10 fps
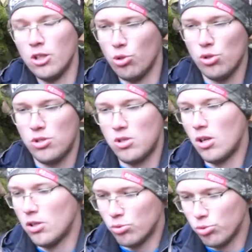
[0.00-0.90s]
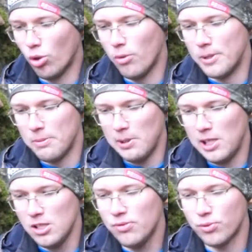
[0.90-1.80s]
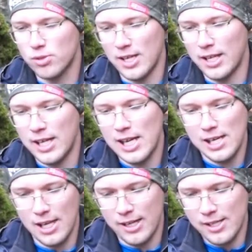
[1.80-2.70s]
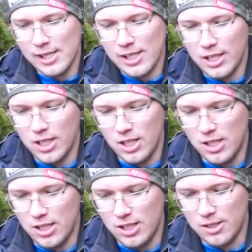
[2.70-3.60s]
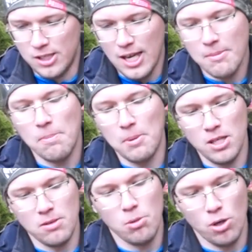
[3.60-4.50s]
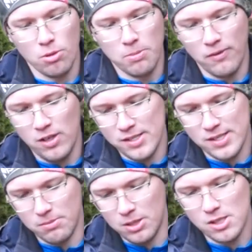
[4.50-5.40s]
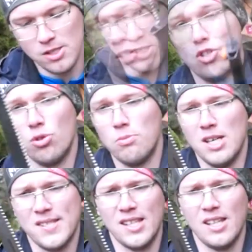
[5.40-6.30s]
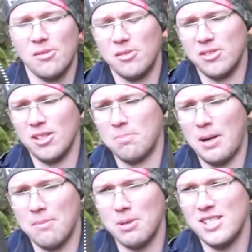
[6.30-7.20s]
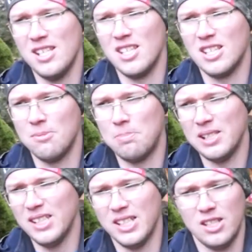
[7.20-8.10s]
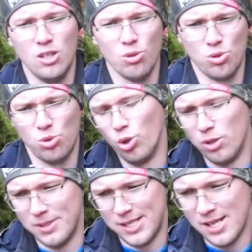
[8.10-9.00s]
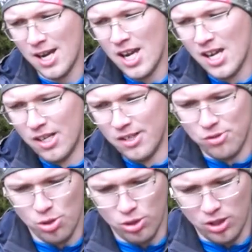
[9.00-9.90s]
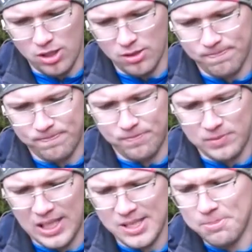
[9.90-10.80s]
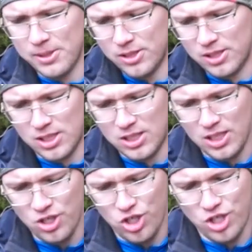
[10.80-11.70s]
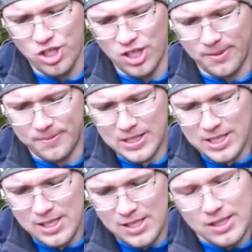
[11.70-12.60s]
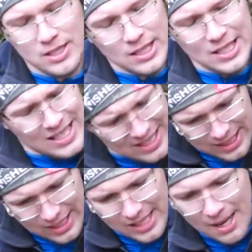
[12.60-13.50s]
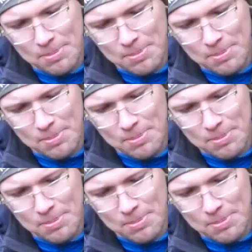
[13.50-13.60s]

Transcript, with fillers: То есть удобно пилить, функционально, и я бы пренебрег бы весом. Единственное, что меня останавливает от приобретения этой пилы, это ее стоимость. Все-таки 3,5 тысячи это